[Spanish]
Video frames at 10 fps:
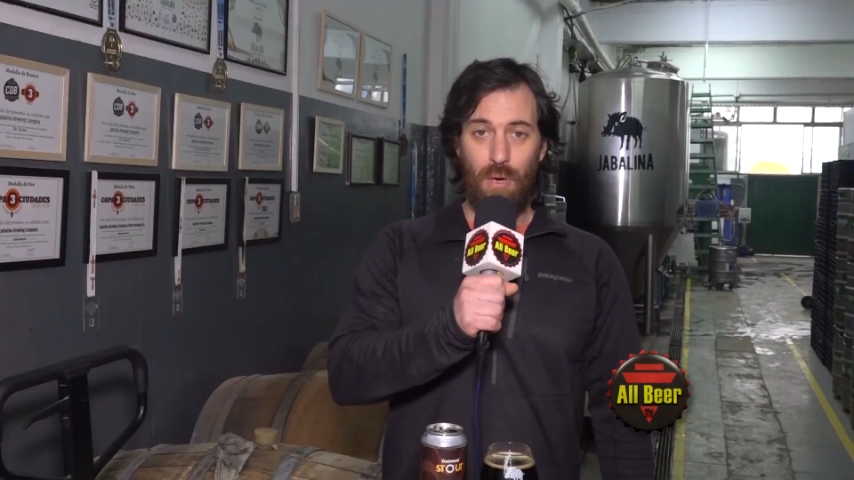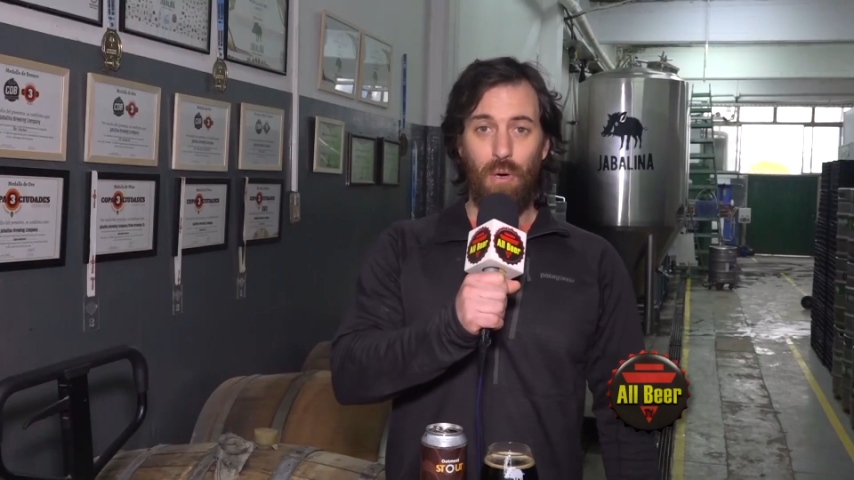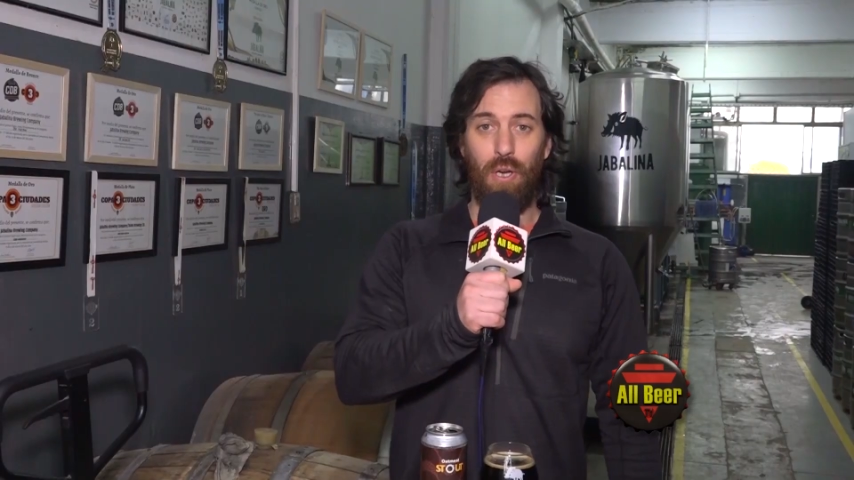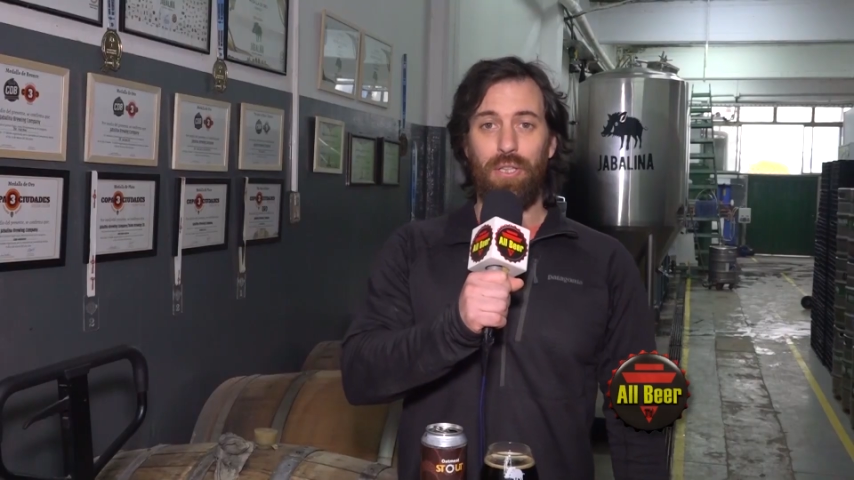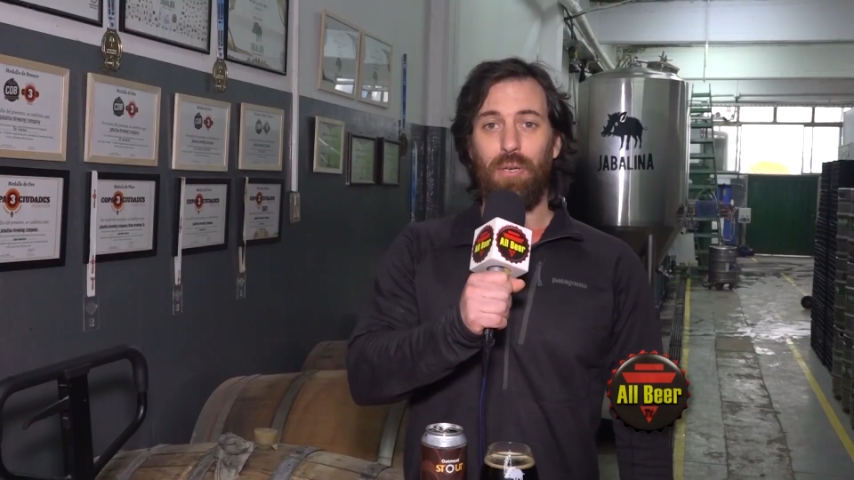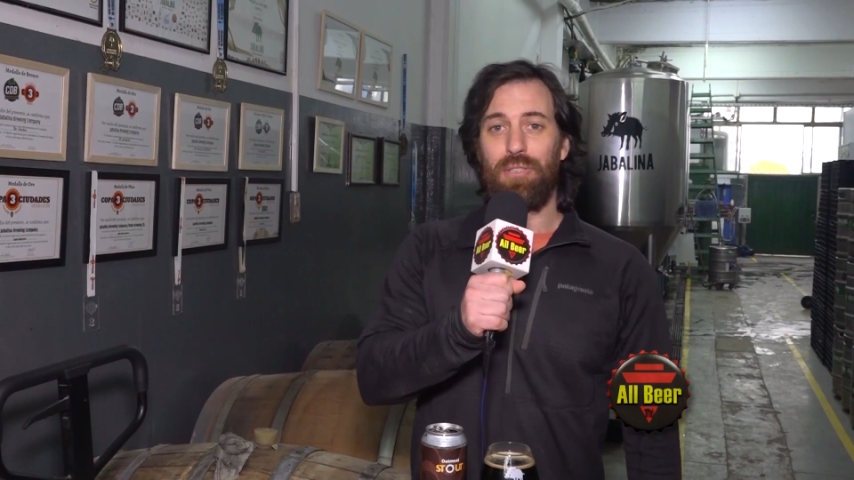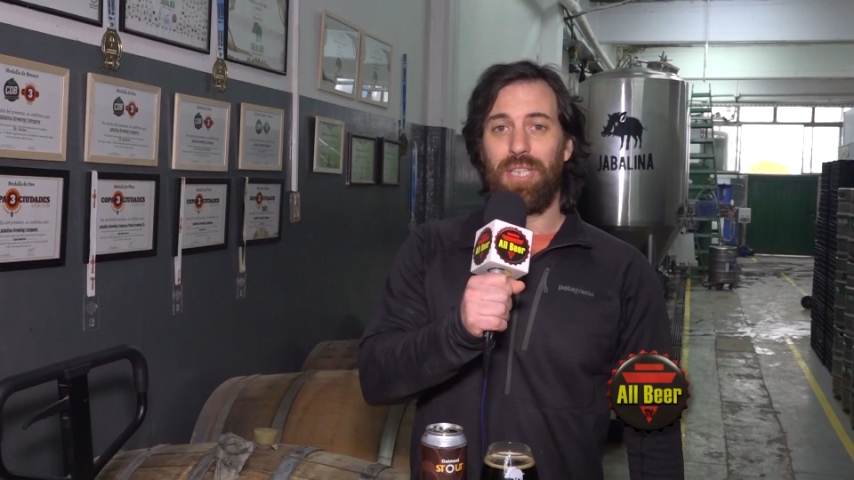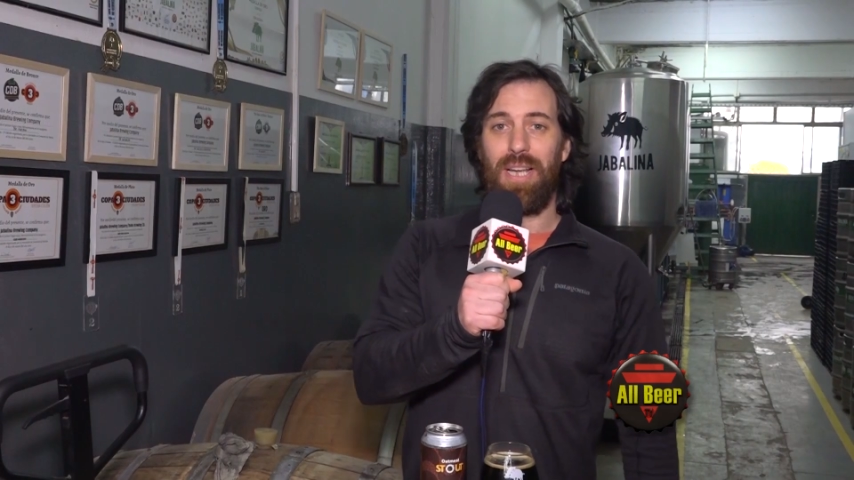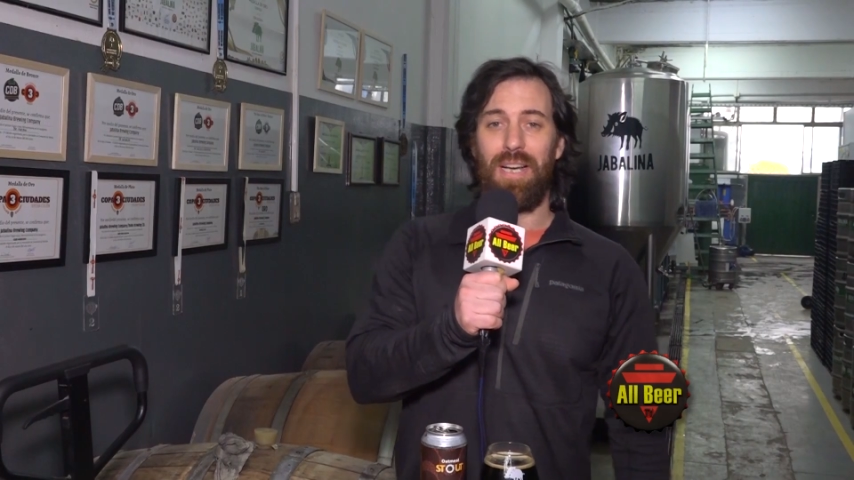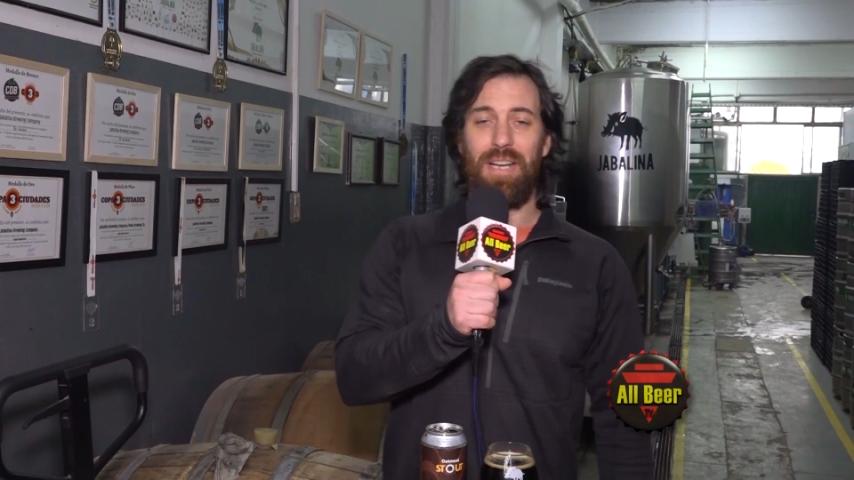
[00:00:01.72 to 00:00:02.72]
Bueno,
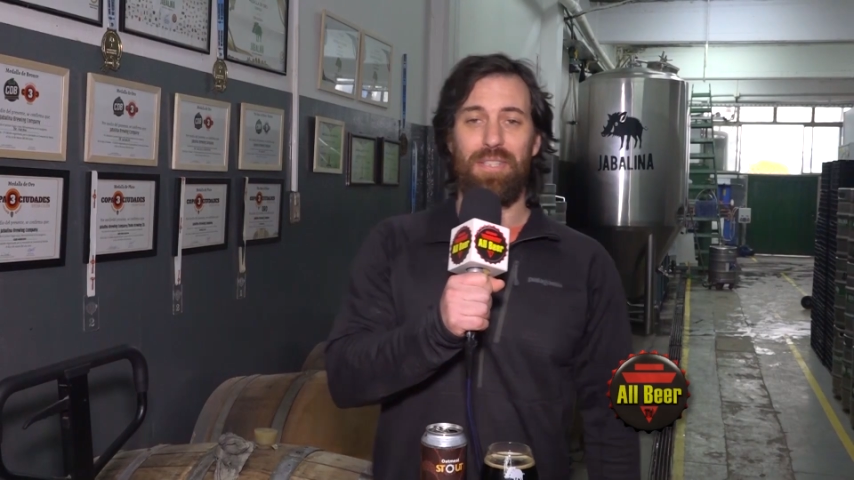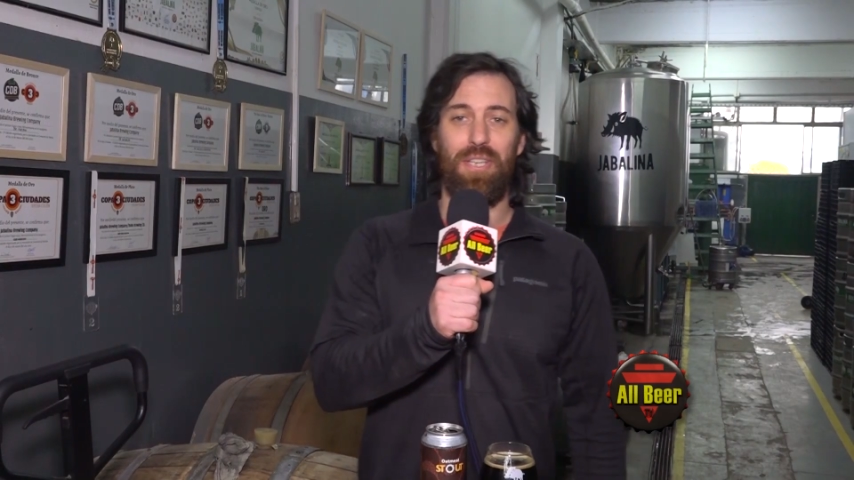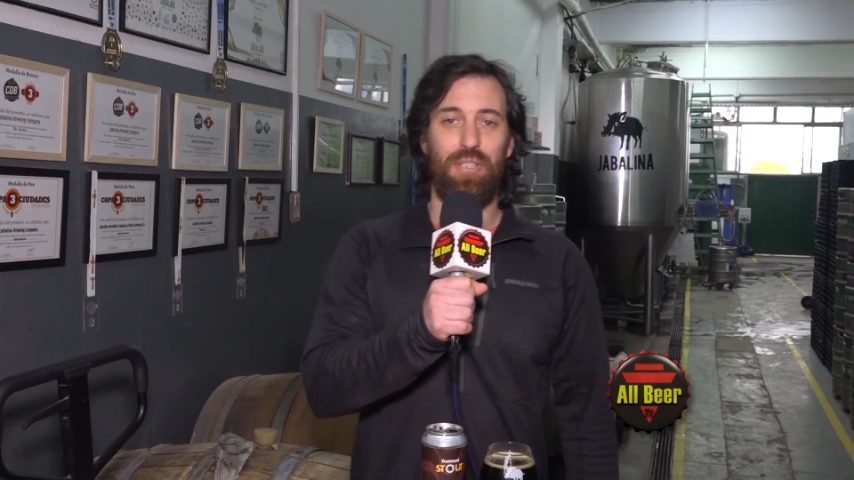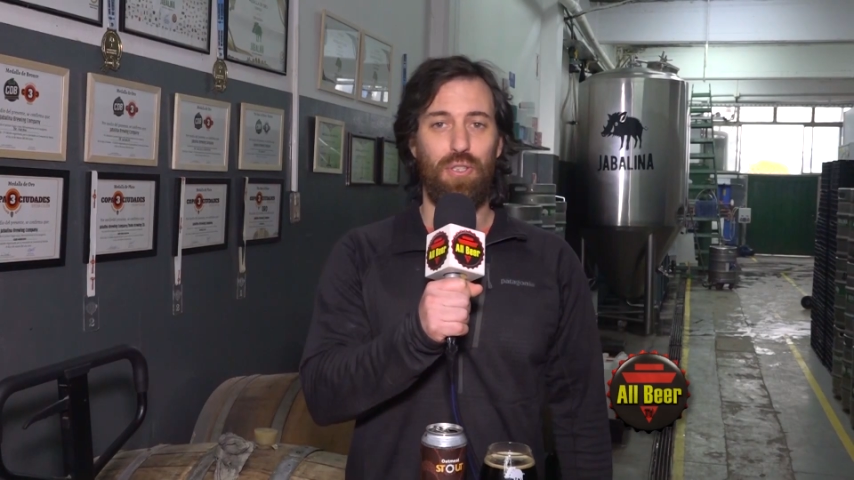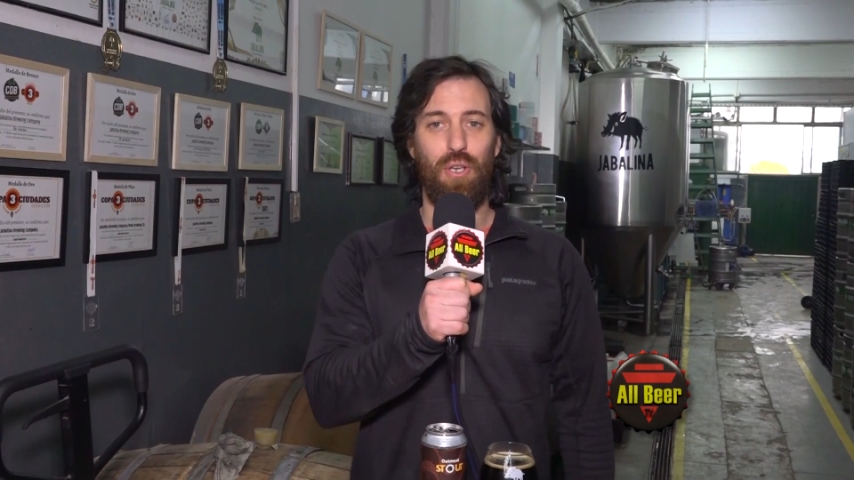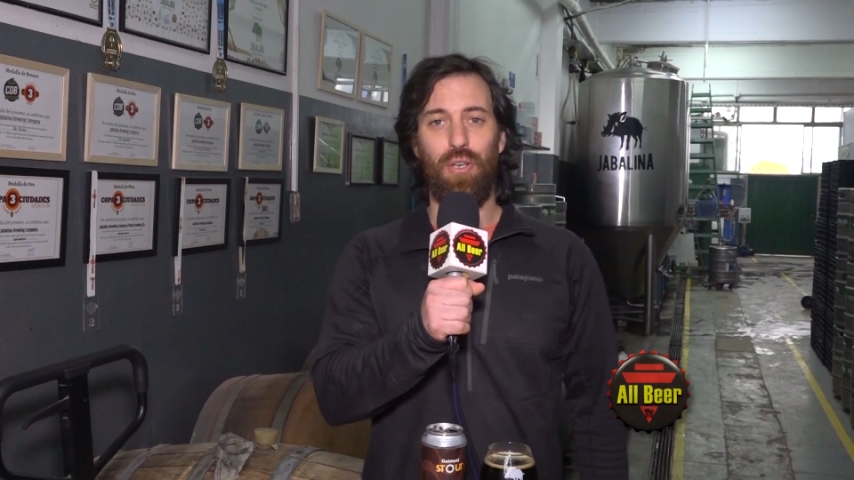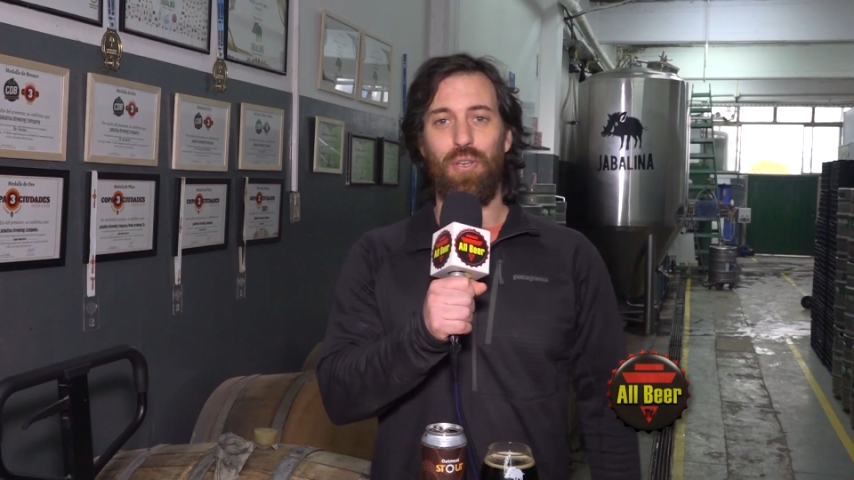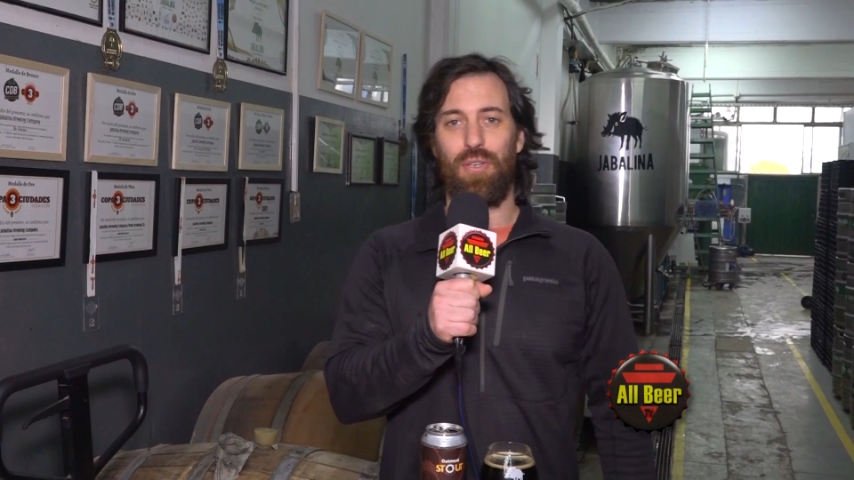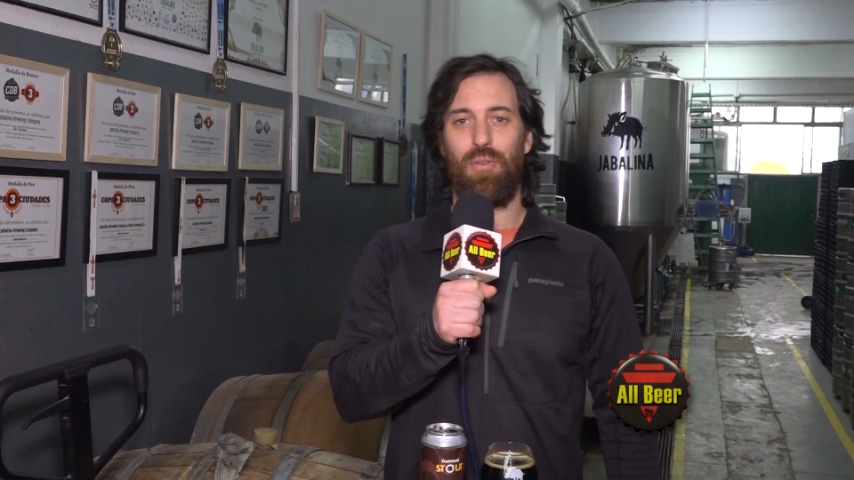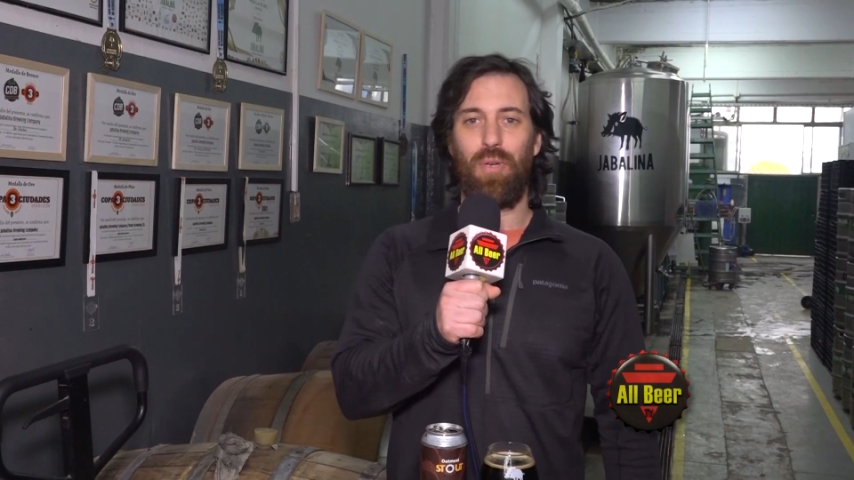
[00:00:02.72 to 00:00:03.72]
estamos en la sección